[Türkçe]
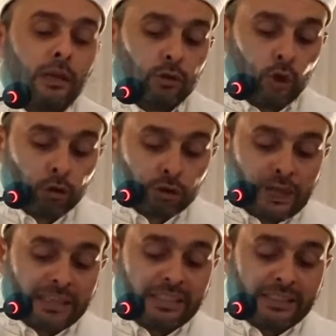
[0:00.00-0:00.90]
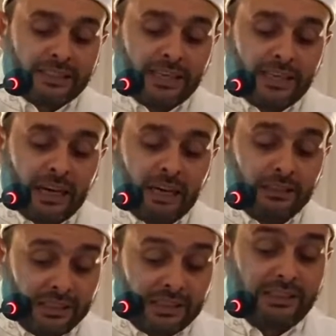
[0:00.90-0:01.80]
yolundan gittiğini
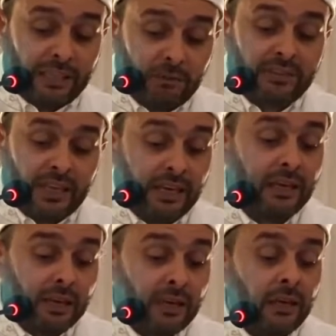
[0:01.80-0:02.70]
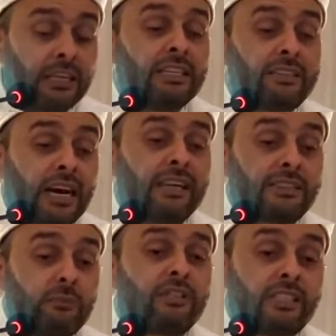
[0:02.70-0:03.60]
gittiğimizi iddia
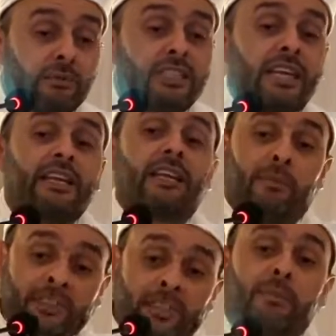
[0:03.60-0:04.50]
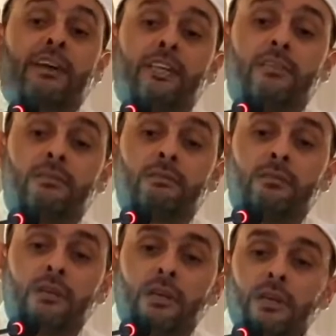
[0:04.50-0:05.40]
ettiğimiz kimselerin namazına bakın
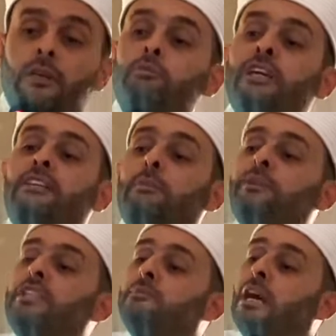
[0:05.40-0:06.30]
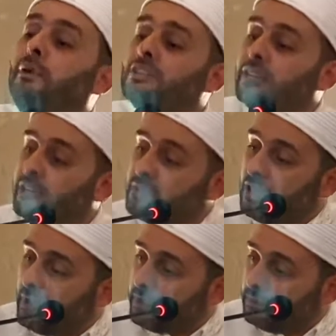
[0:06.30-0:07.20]
bir de bizim
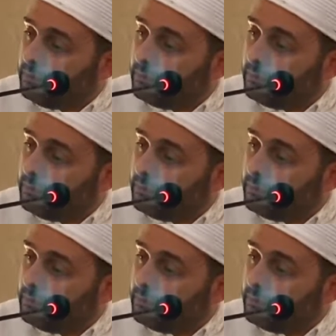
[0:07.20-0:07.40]
namazlarımıza bakın.